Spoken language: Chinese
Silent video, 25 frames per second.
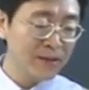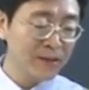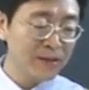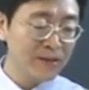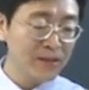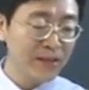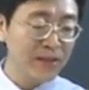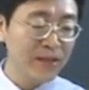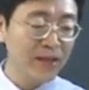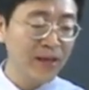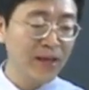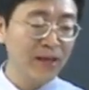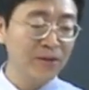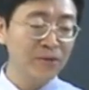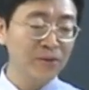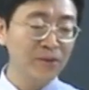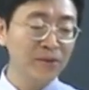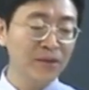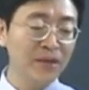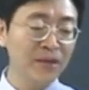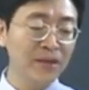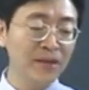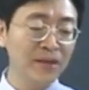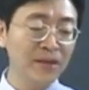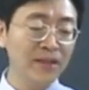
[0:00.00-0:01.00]
这个女
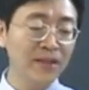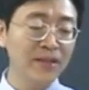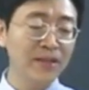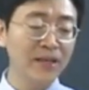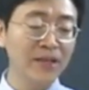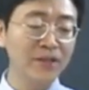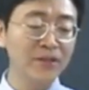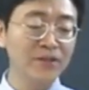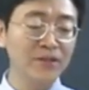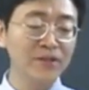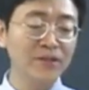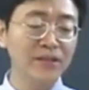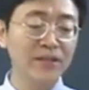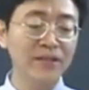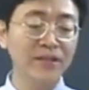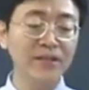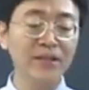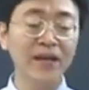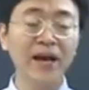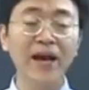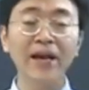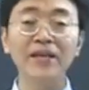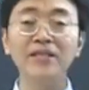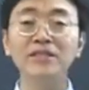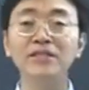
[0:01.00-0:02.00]
人呢，那天实在是
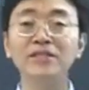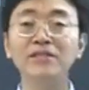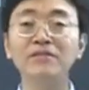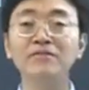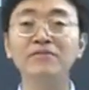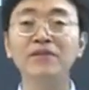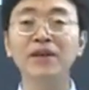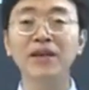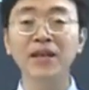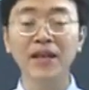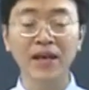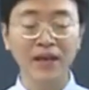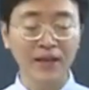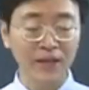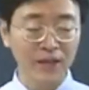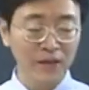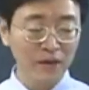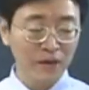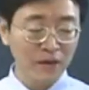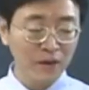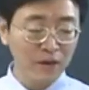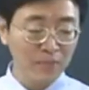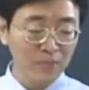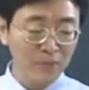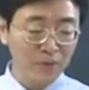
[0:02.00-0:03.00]
太兴奋了，
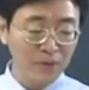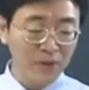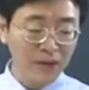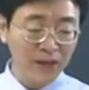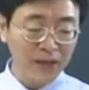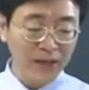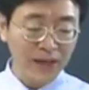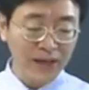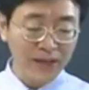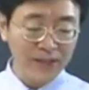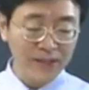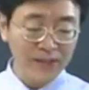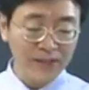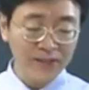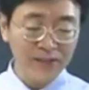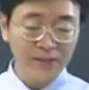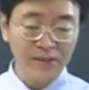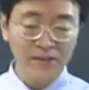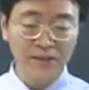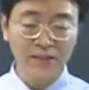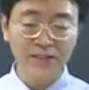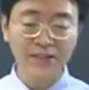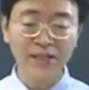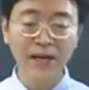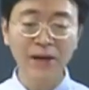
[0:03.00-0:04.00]
而不能干任
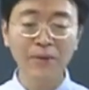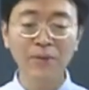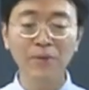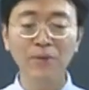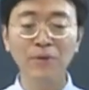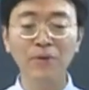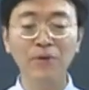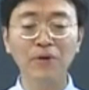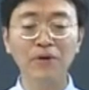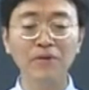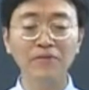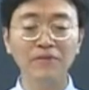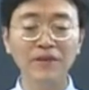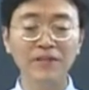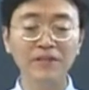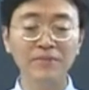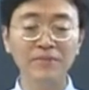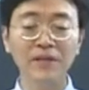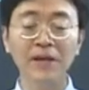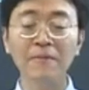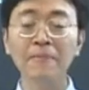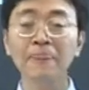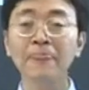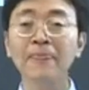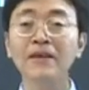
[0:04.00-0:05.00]
何家务活。为什么
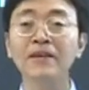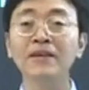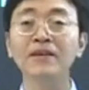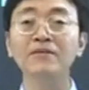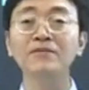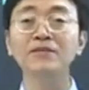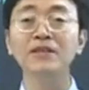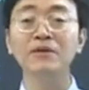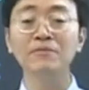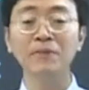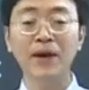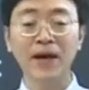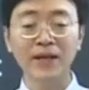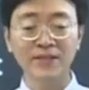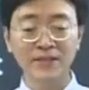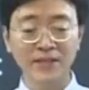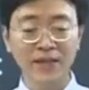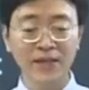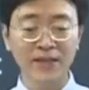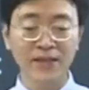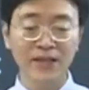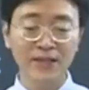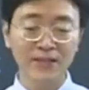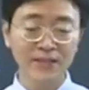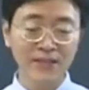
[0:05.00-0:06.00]
呢？因为在晚
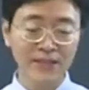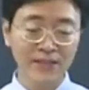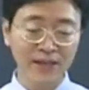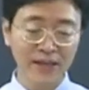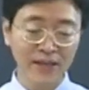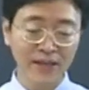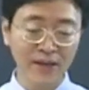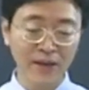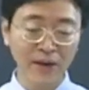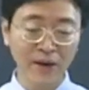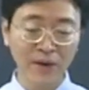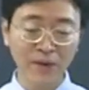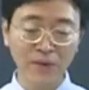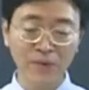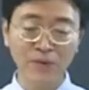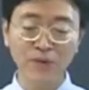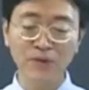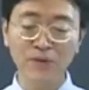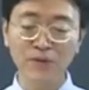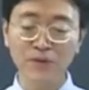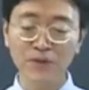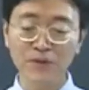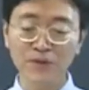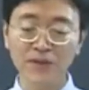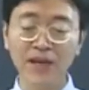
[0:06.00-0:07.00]
上，她即将跟老公
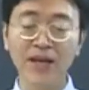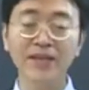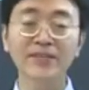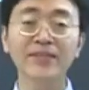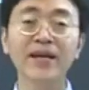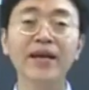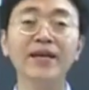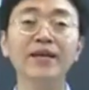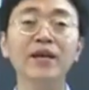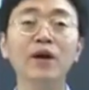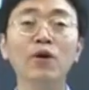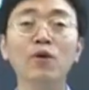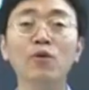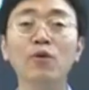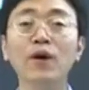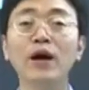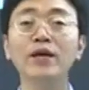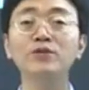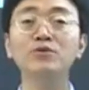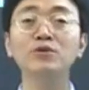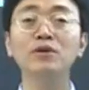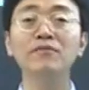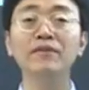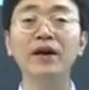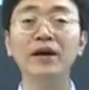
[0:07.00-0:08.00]
去参加一个
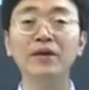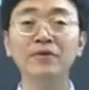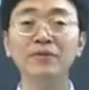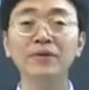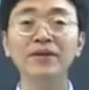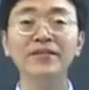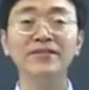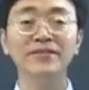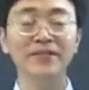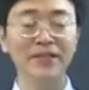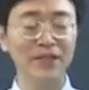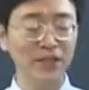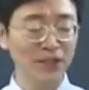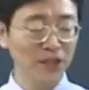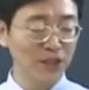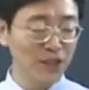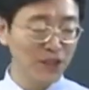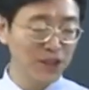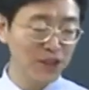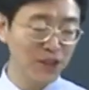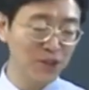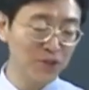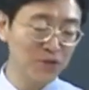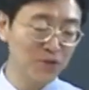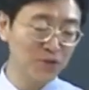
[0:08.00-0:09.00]
化妆晚会。哎，
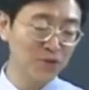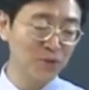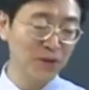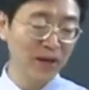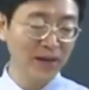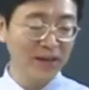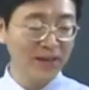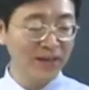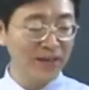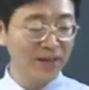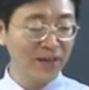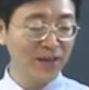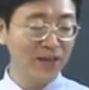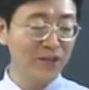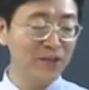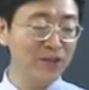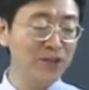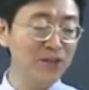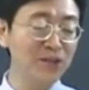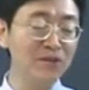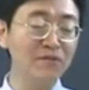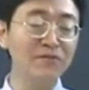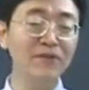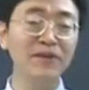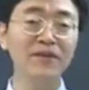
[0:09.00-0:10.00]
心中啊很
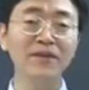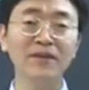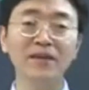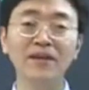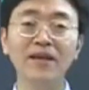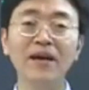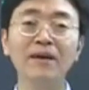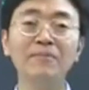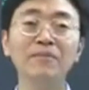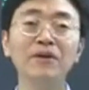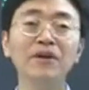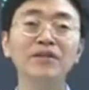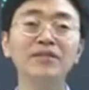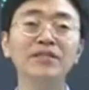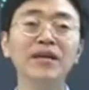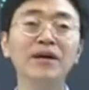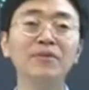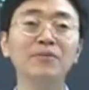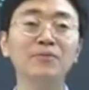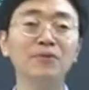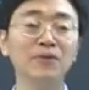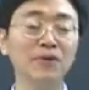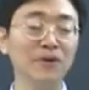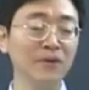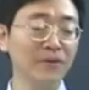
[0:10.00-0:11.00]
兴奋，干不了家
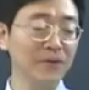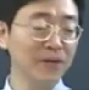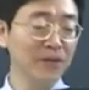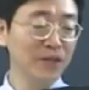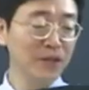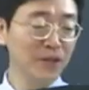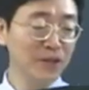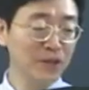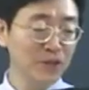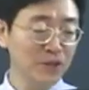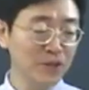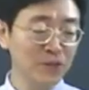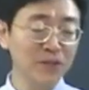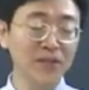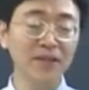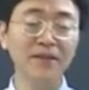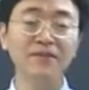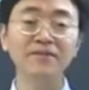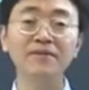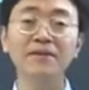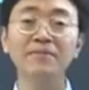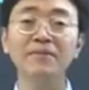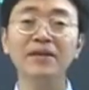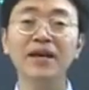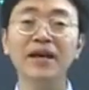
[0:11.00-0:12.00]
务活。首
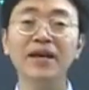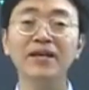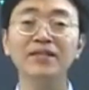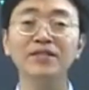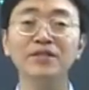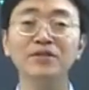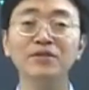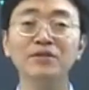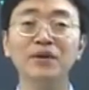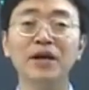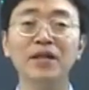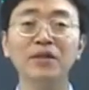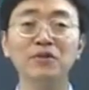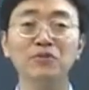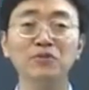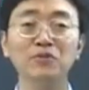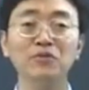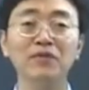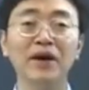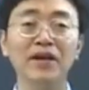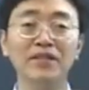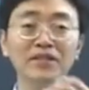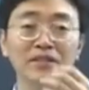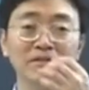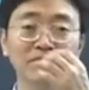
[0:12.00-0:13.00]
先，咱们看看这句话的语
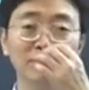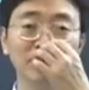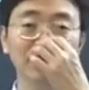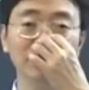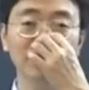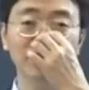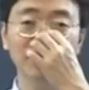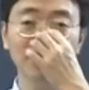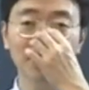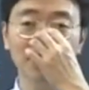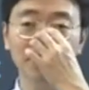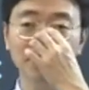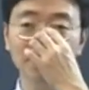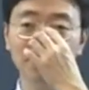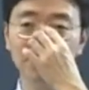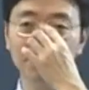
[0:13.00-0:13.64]
法成分的分析。